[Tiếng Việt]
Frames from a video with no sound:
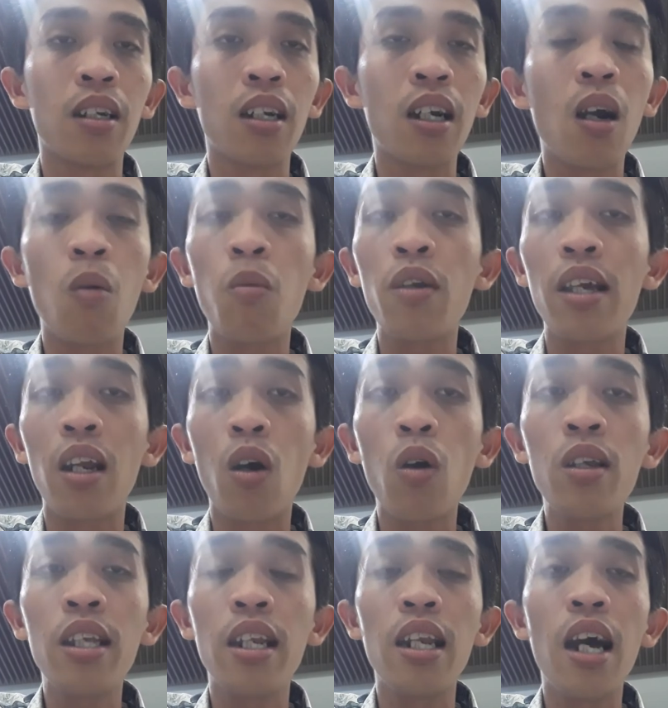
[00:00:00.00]
không bao giờ
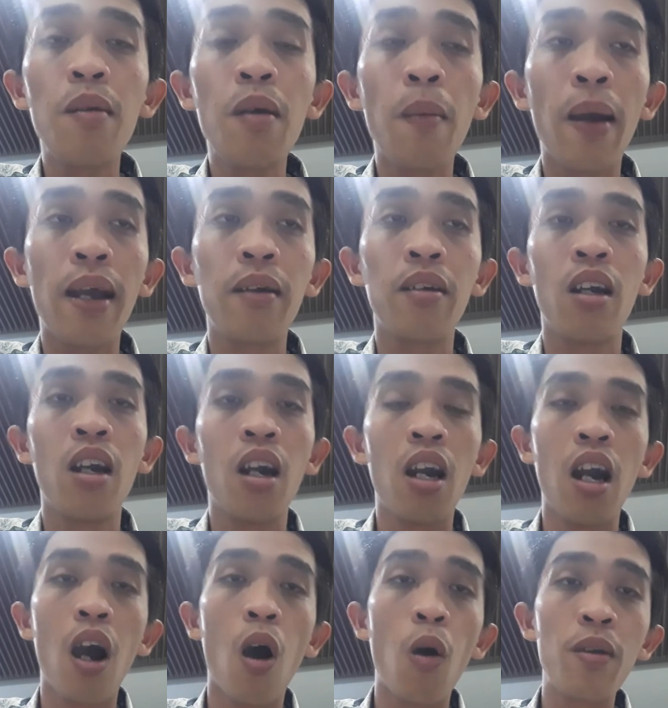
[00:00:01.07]
nói đến mấy bạn
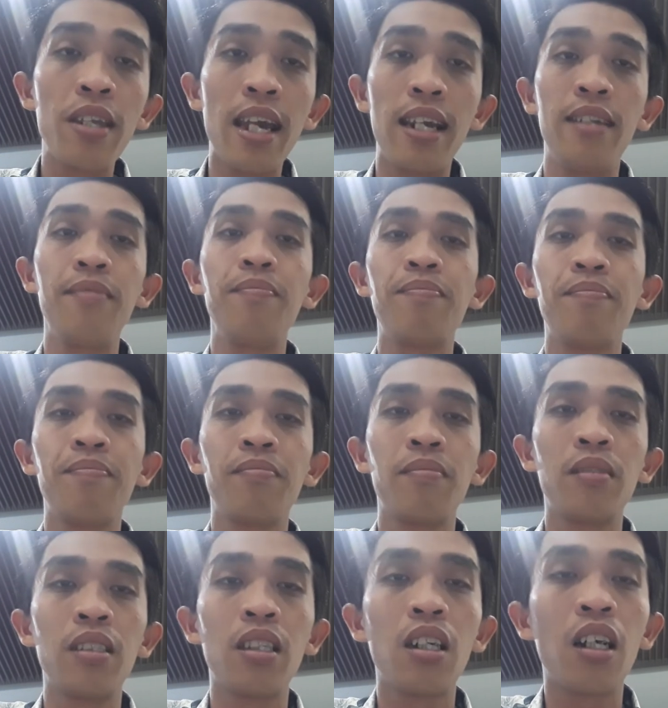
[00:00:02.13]
họ nhịn
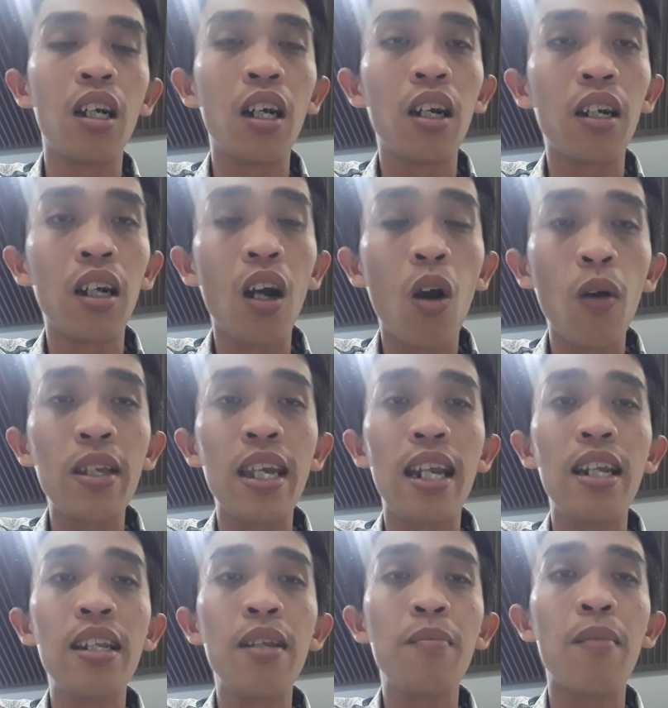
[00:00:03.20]
họ
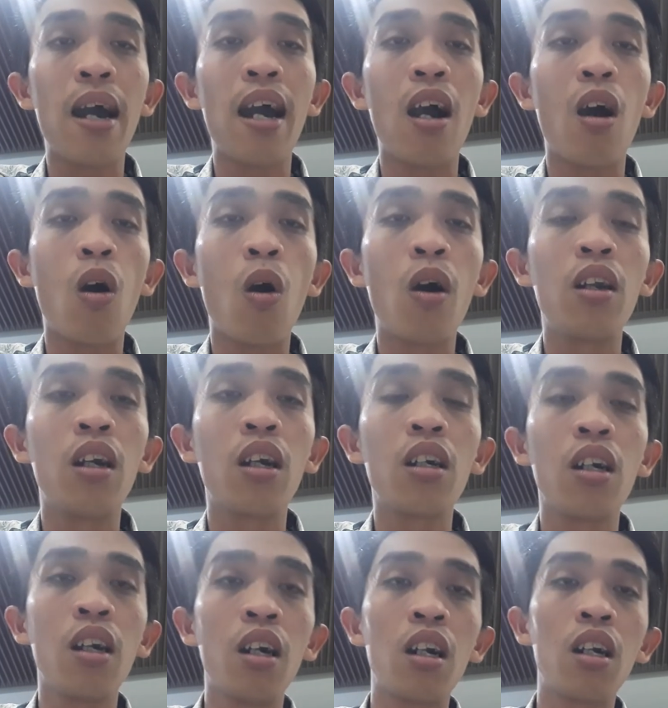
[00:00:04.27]
nhịn mà họ được
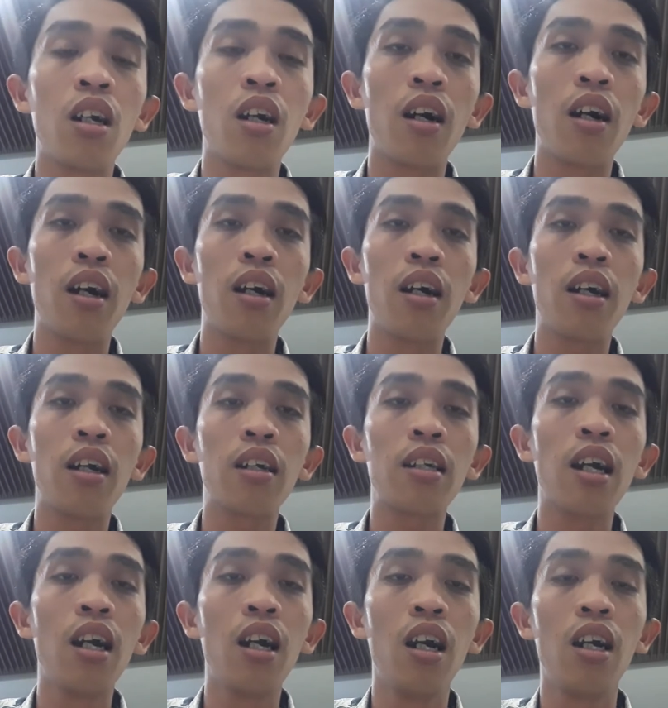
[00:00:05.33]

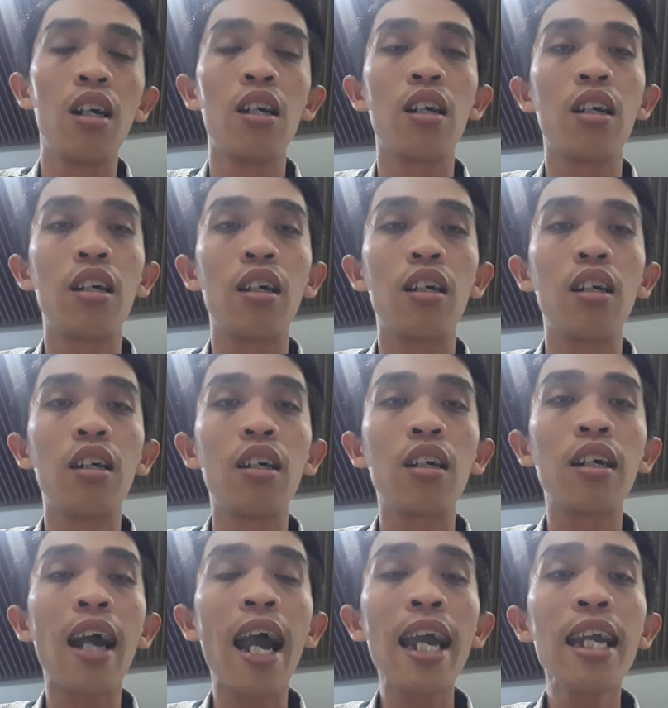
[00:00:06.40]
từ
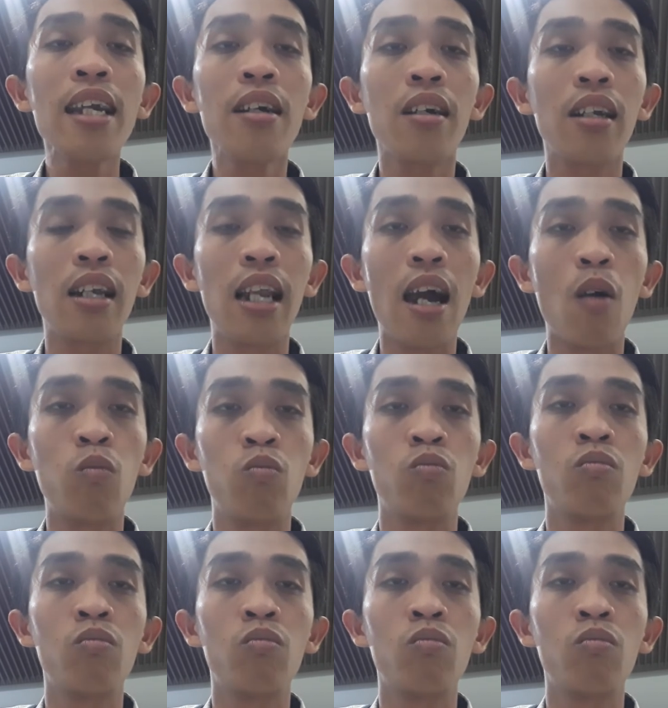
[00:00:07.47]
cái lòng